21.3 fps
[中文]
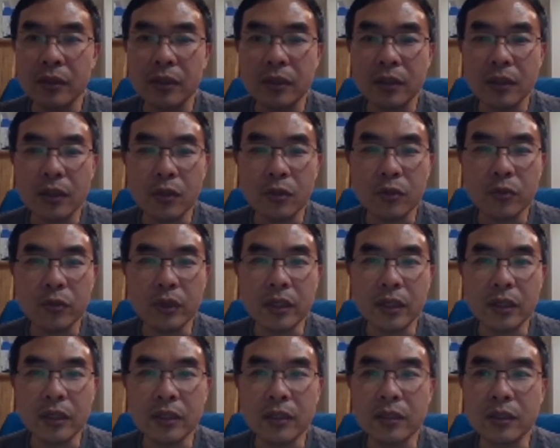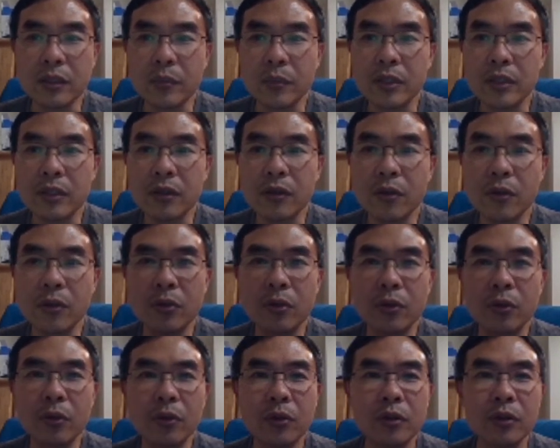告诉你什么时
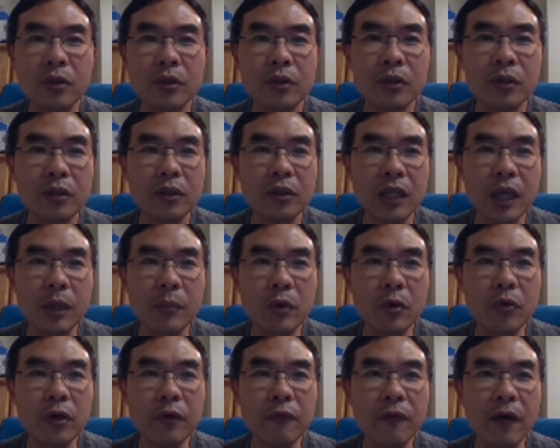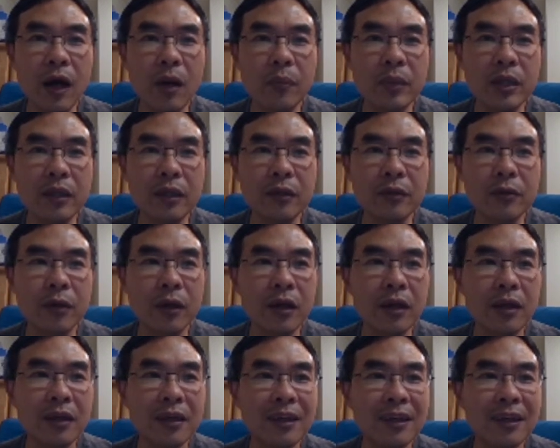候他们会发币是吧？